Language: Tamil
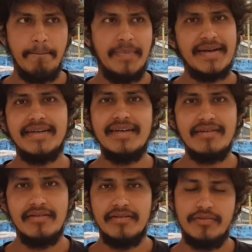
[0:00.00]

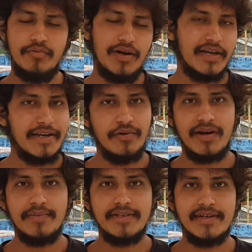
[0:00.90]
பெட்டர் உங்களுக்கு
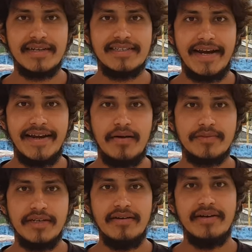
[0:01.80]
இன்னொரு ஆப்ஷன் இருக்குது செகண்ட்
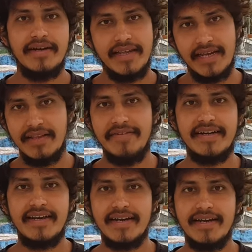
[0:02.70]
ஆப்ஷன் நீங்கள் இதை
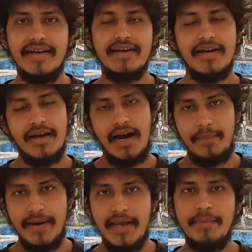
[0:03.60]
விட்டுருங்க
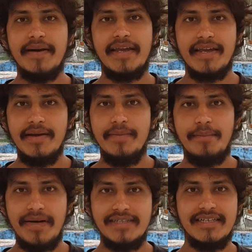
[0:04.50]
அப்படியே படிங்க
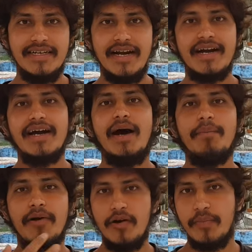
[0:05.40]
படிச்சுட்டு அழகாக
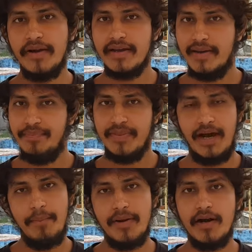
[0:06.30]
அப்ராட் போயிடுங்க
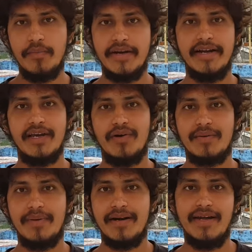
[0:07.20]
அப்ராட் போயிட்டு நீங்கள்
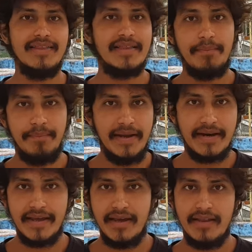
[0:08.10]
ஒர்க் பண்ணலாம் தப்பே
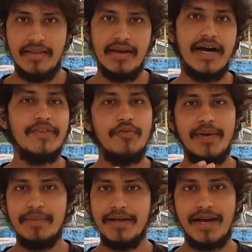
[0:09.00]
கிடையாது
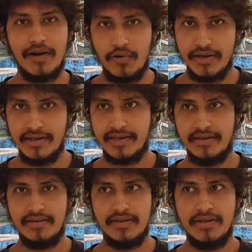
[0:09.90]
அதுவுமே நம்மளுக்கு அலோடு
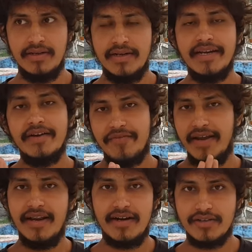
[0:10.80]
இருக்குது நீட்
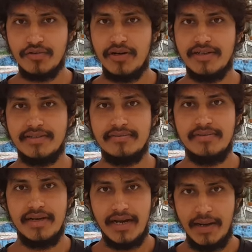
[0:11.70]
ஃபெயிலான ஸ்டூடெண்ட்ஸ்
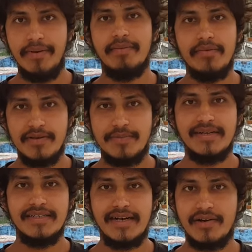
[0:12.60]
ஐ மீன் எம்பிபிஎஸ்
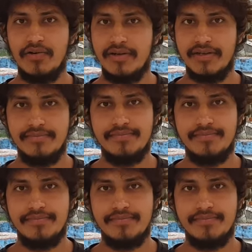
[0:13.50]
படிச்சுட்டு இருக்கவங்க